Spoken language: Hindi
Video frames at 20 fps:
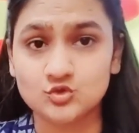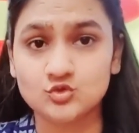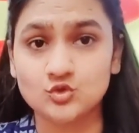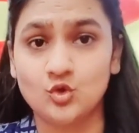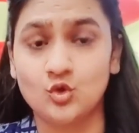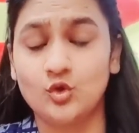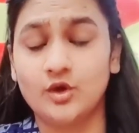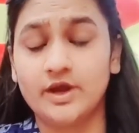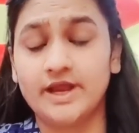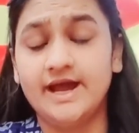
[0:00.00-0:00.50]
हो,
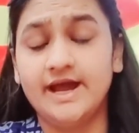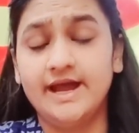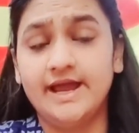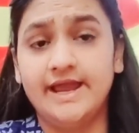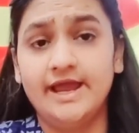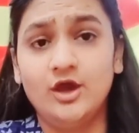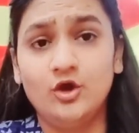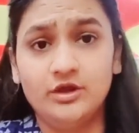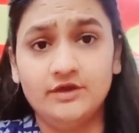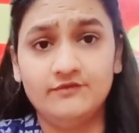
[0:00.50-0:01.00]
हो गया
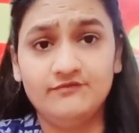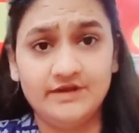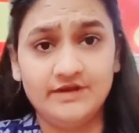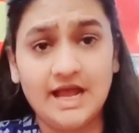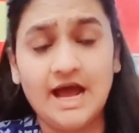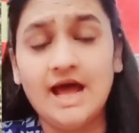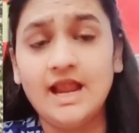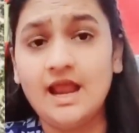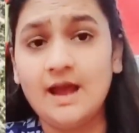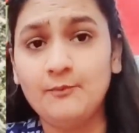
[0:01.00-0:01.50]
है और
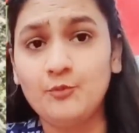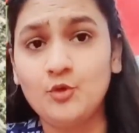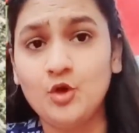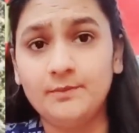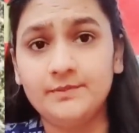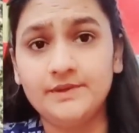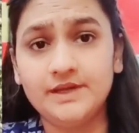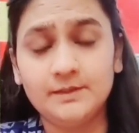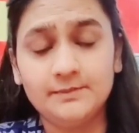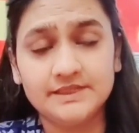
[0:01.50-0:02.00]
फिलहाल आपको
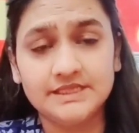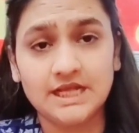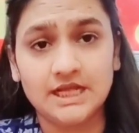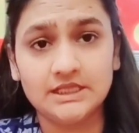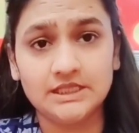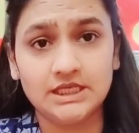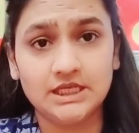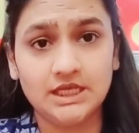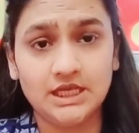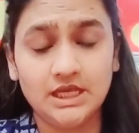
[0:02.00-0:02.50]
अपडेट बता
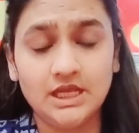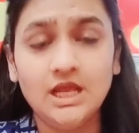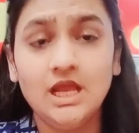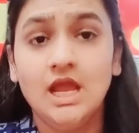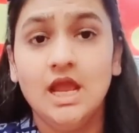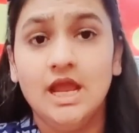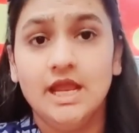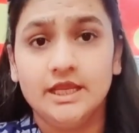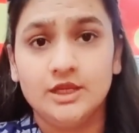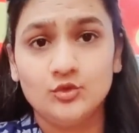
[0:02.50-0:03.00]
देंगे
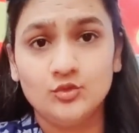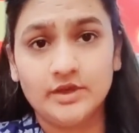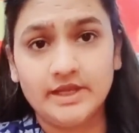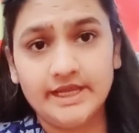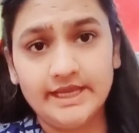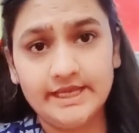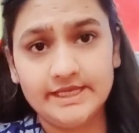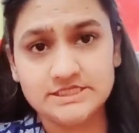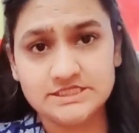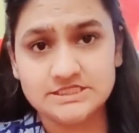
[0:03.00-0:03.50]

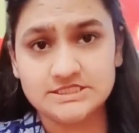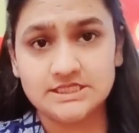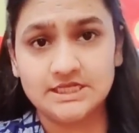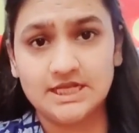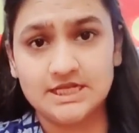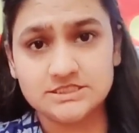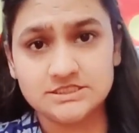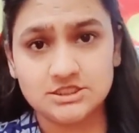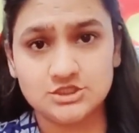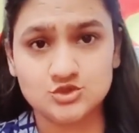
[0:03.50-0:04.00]
क्योंकि जिस
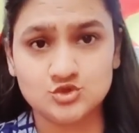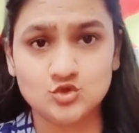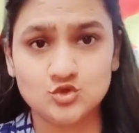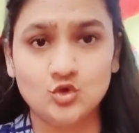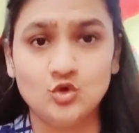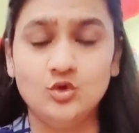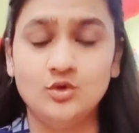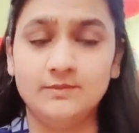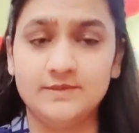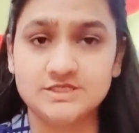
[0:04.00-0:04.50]
तरह से जो
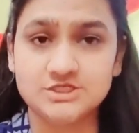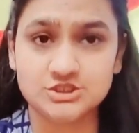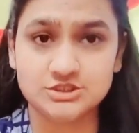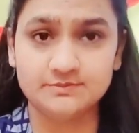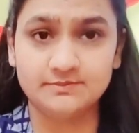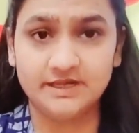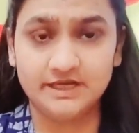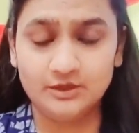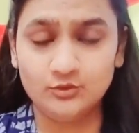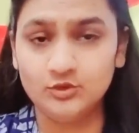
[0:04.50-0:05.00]
मच,
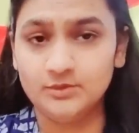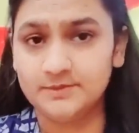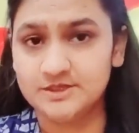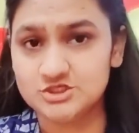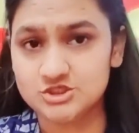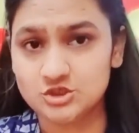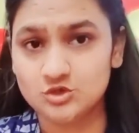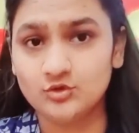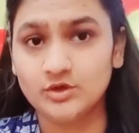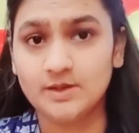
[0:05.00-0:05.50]
मरी हुई
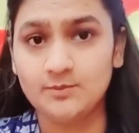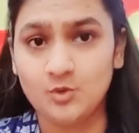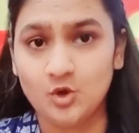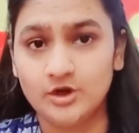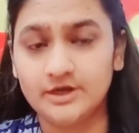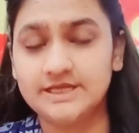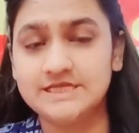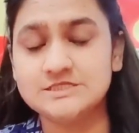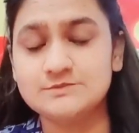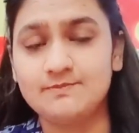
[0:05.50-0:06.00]
मछलियों की
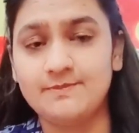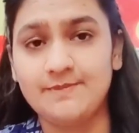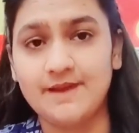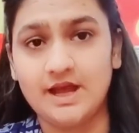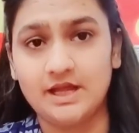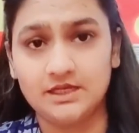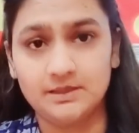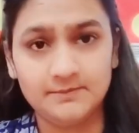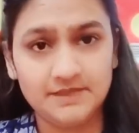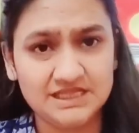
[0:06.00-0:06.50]
बॉडीज
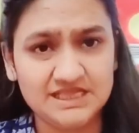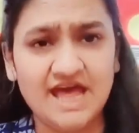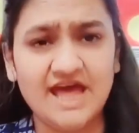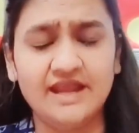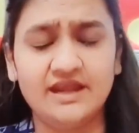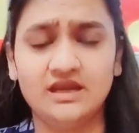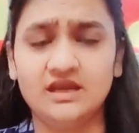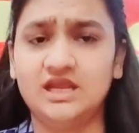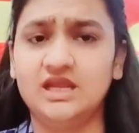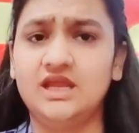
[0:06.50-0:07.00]
पानी में तैर
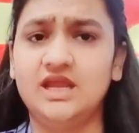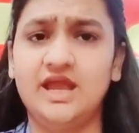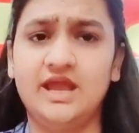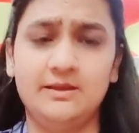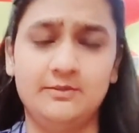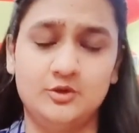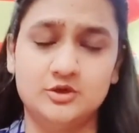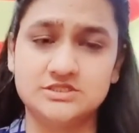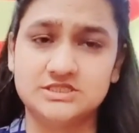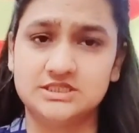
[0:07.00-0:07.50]
रही हैं
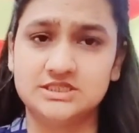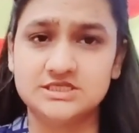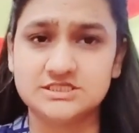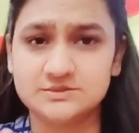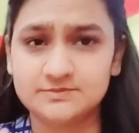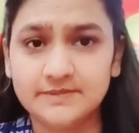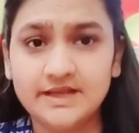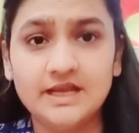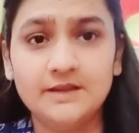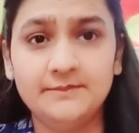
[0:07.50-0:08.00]
बहुत ज्यादा
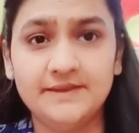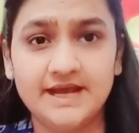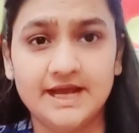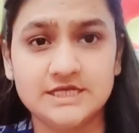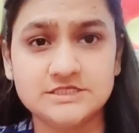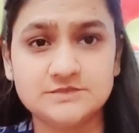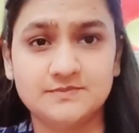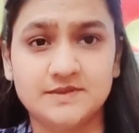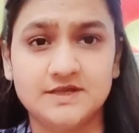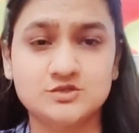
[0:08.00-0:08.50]
स्मेल भी
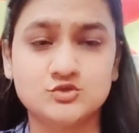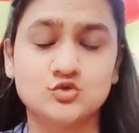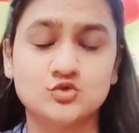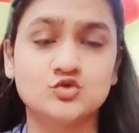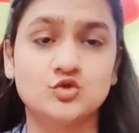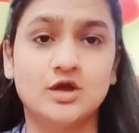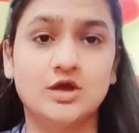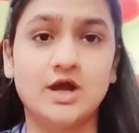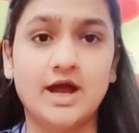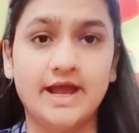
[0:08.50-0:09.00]
आसपास हो
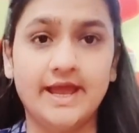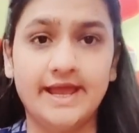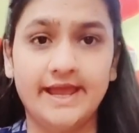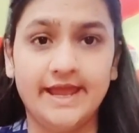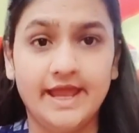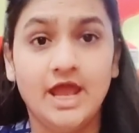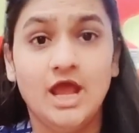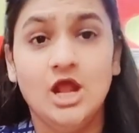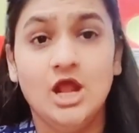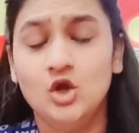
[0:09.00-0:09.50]
चुका है
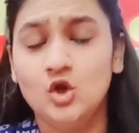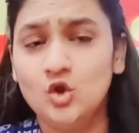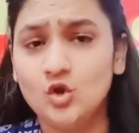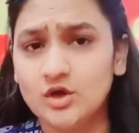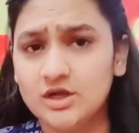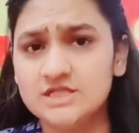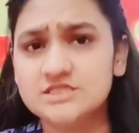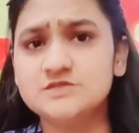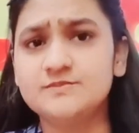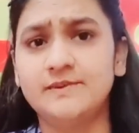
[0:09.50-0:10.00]

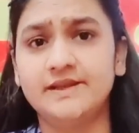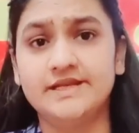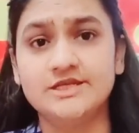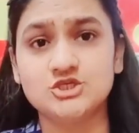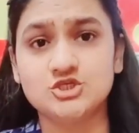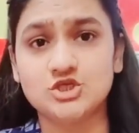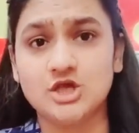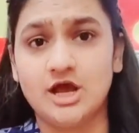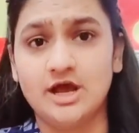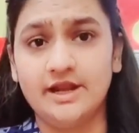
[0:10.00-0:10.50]
लोकल्स
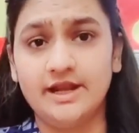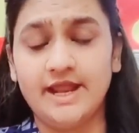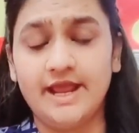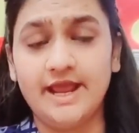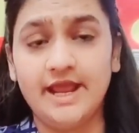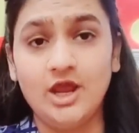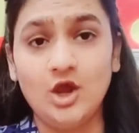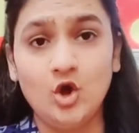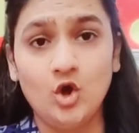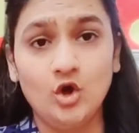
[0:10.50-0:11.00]
परेशान
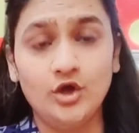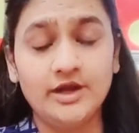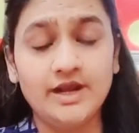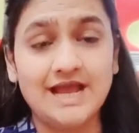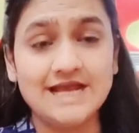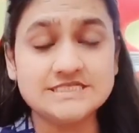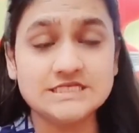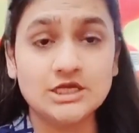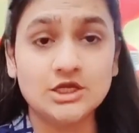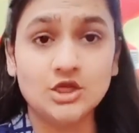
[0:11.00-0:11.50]
है और
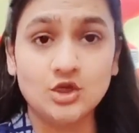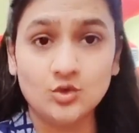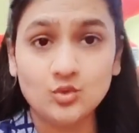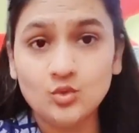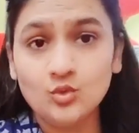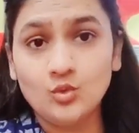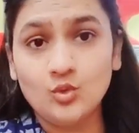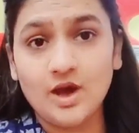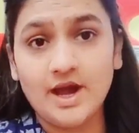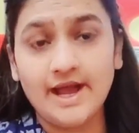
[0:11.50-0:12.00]
ऐसा क्यों
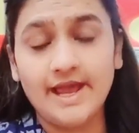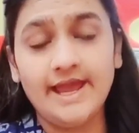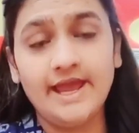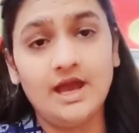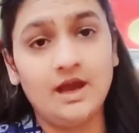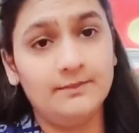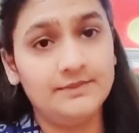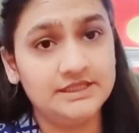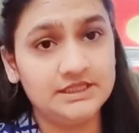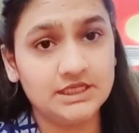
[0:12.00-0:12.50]
हुआ है
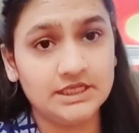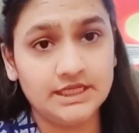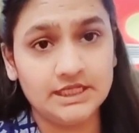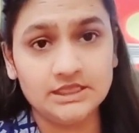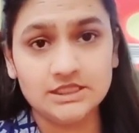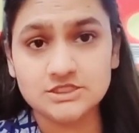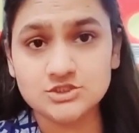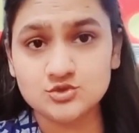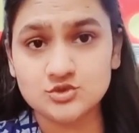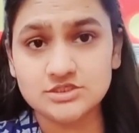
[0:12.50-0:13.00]
अभी तक ये
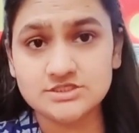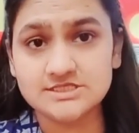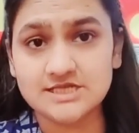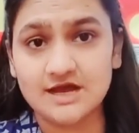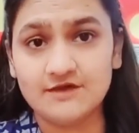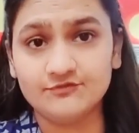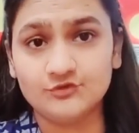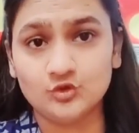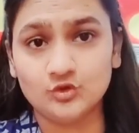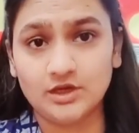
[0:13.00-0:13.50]
तस्वीर
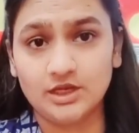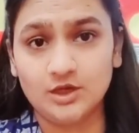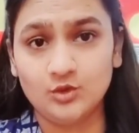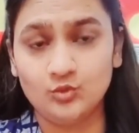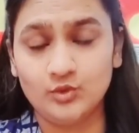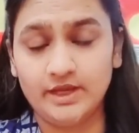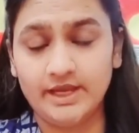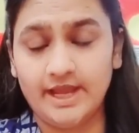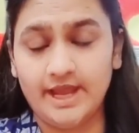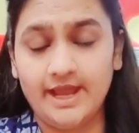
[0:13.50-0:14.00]
साफ तो नहीं
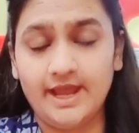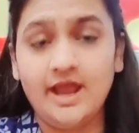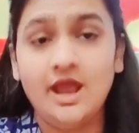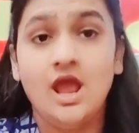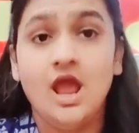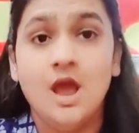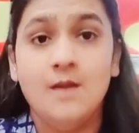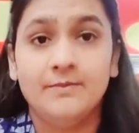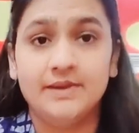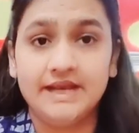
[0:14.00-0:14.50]
हुई है
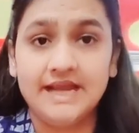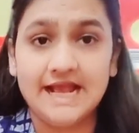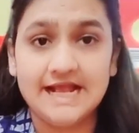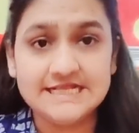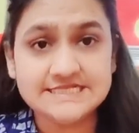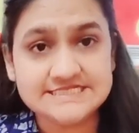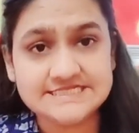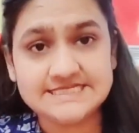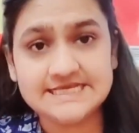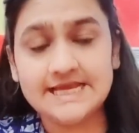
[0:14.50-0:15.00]
पर
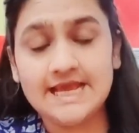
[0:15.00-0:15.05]
एल